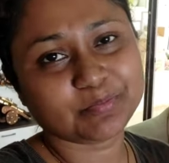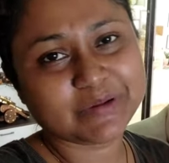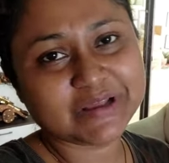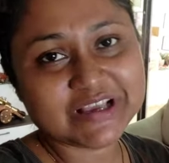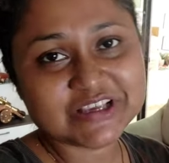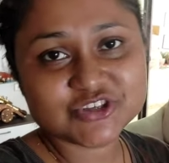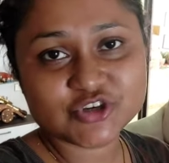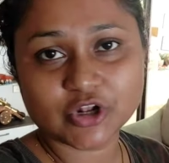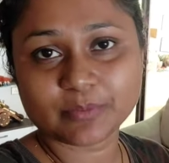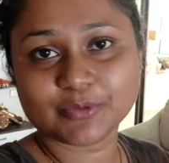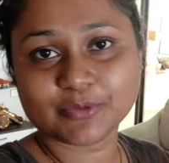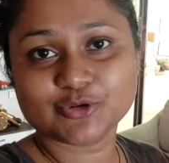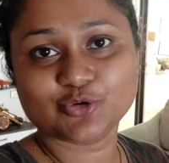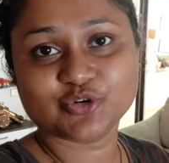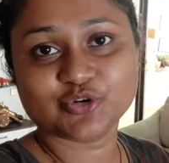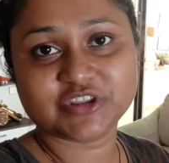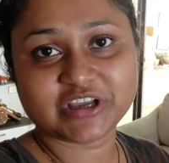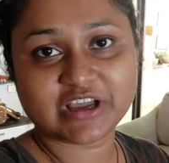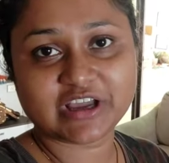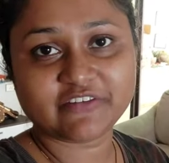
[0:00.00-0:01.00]
প্লিজ অল্প
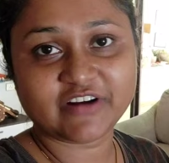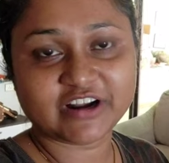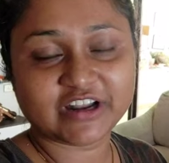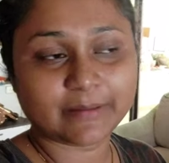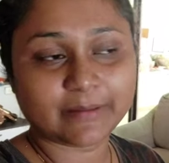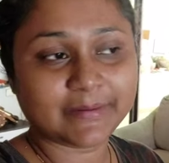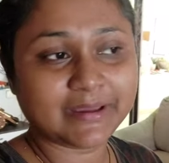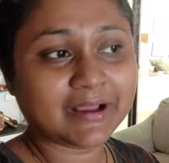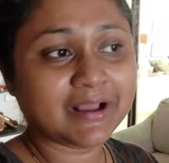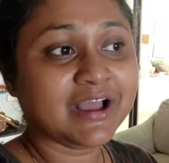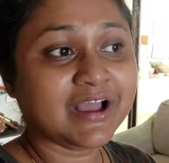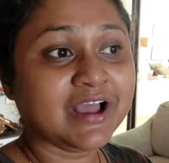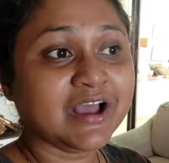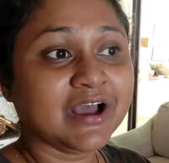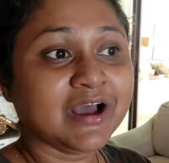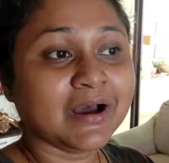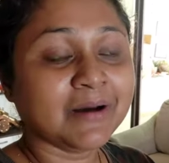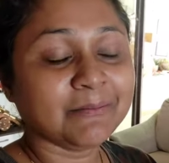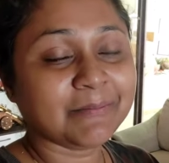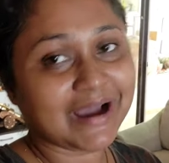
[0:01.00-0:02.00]
দূর থেকে ফাটাবে
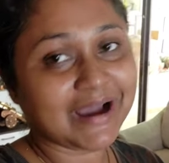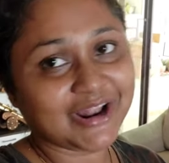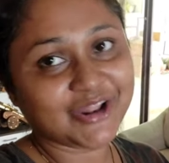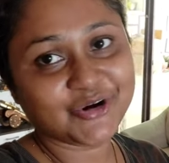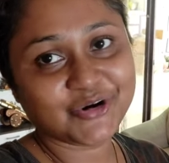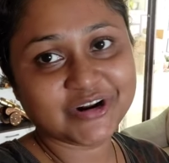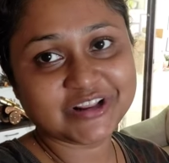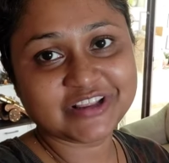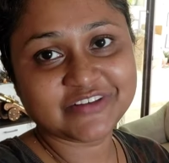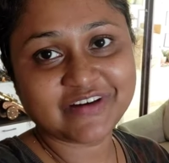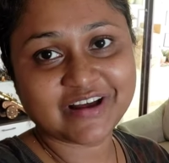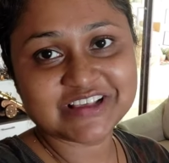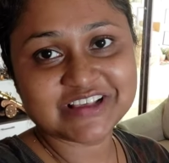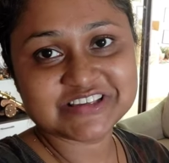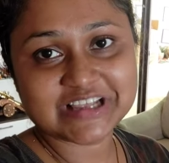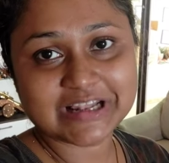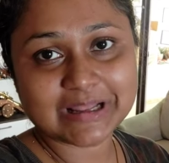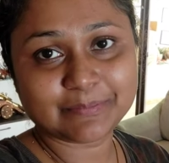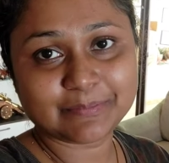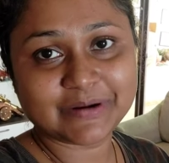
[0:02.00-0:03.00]
ভালো করে
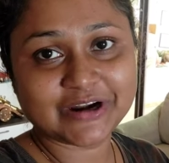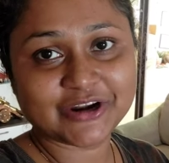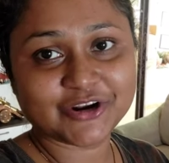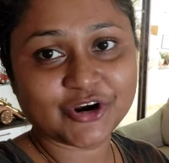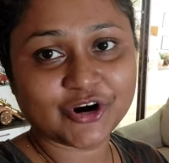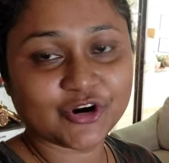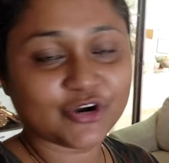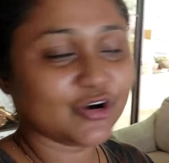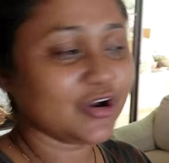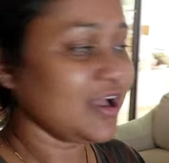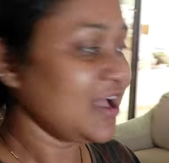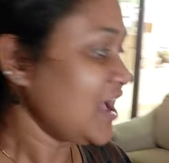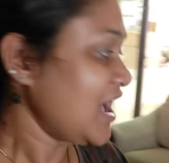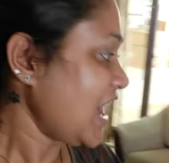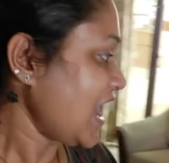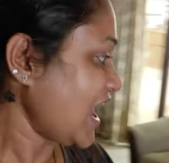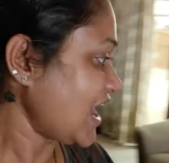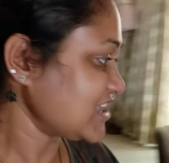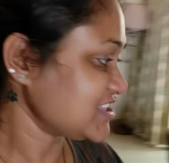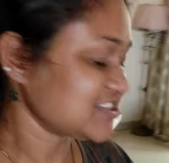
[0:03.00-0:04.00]
দিওয়ালি সেলিব্রেট করো
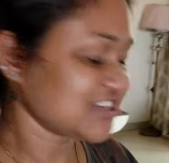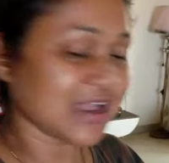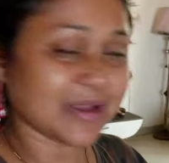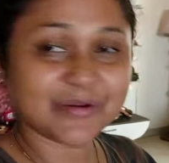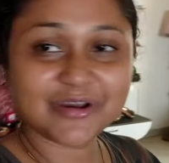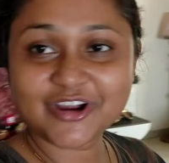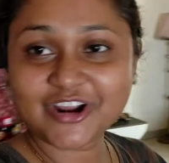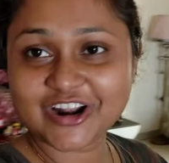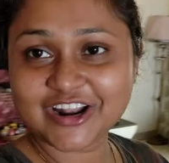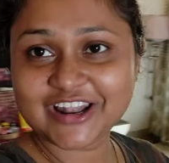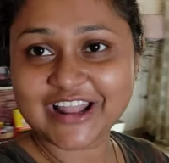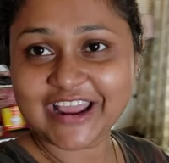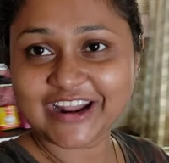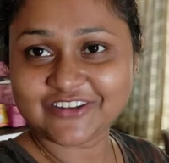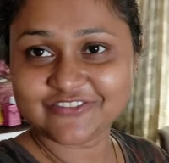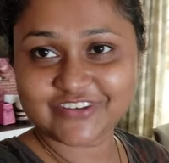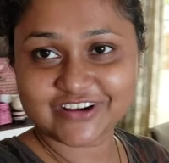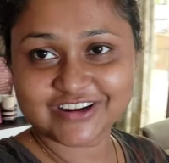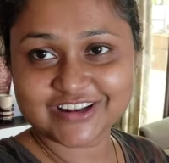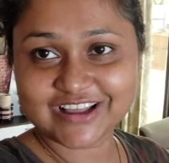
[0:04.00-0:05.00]
আজকে আমার ঘরে
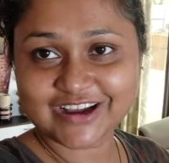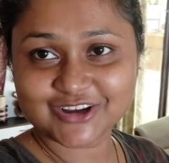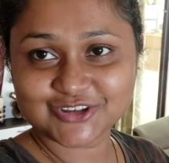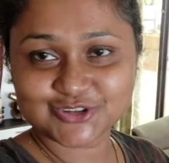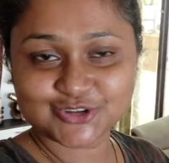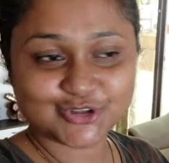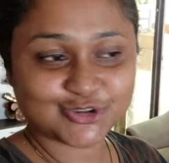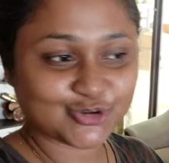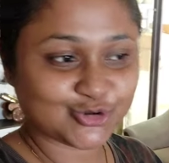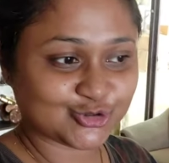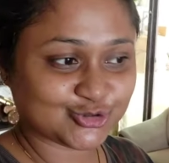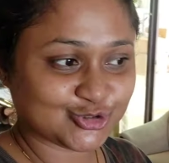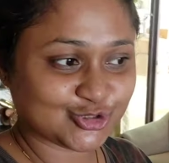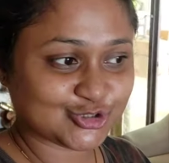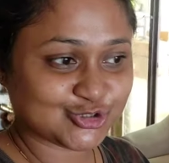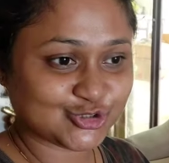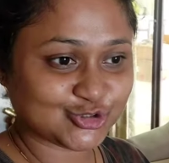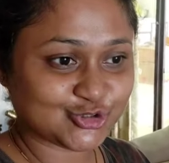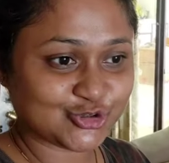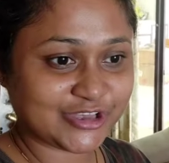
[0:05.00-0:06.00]
লাইট ফাইট লাগার জন্য তোর
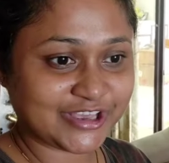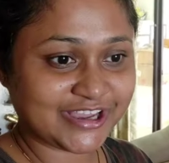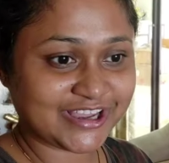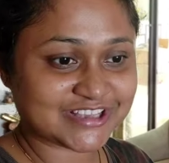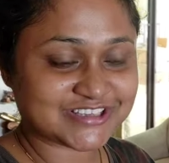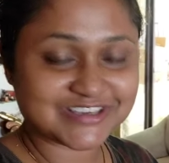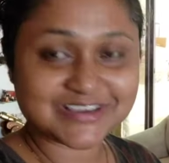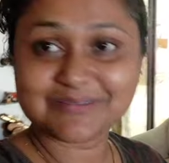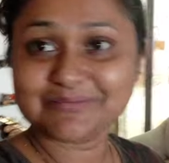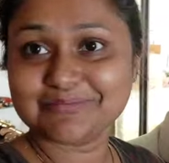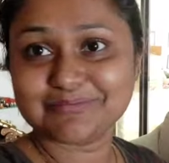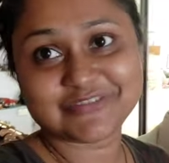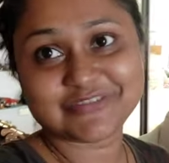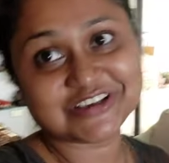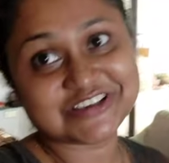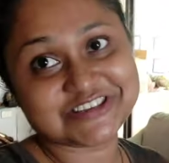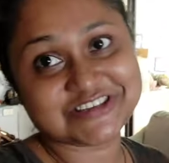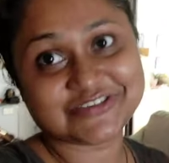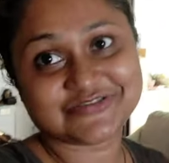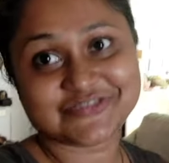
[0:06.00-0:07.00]
তোরজোর শুরু হয়ে গেছে
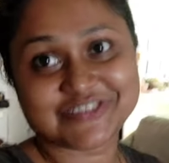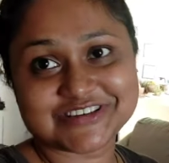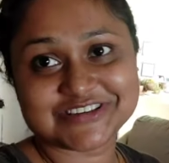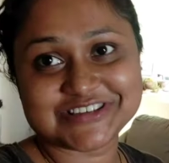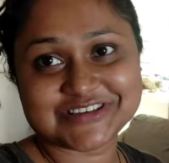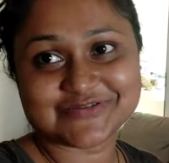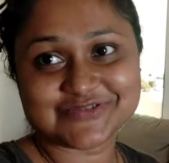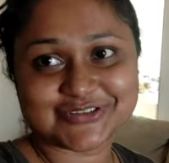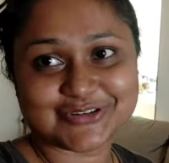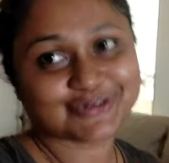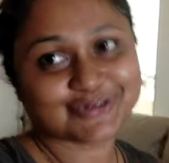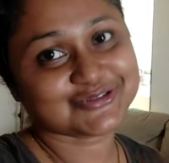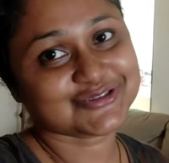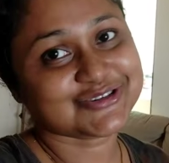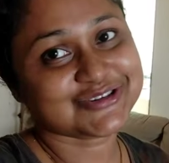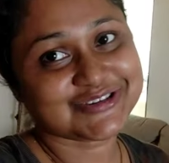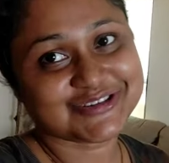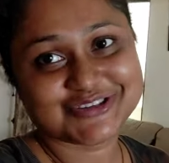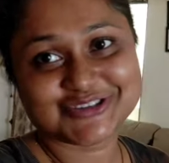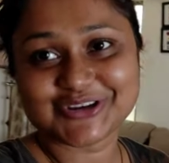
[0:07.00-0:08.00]
ফেস্টিভ ফেস্টিভ তো
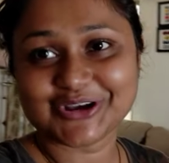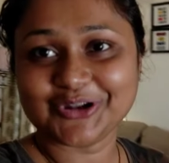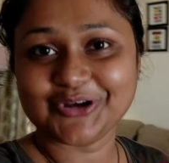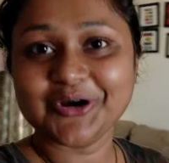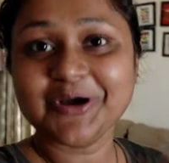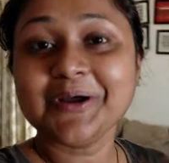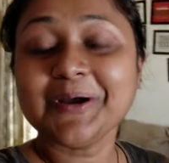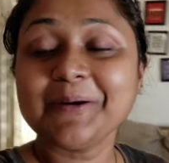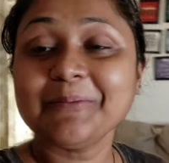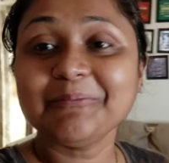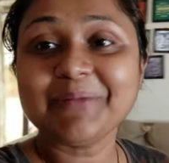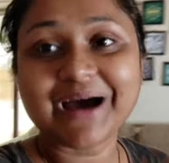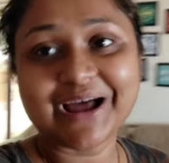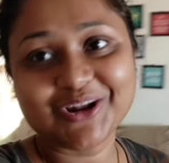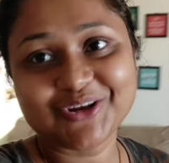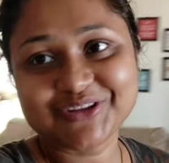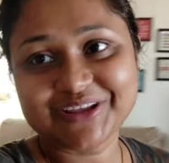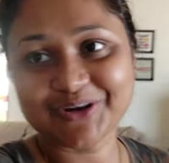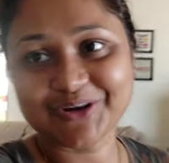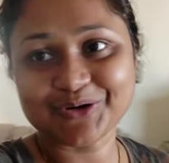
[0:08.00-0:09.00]
চলো ভালো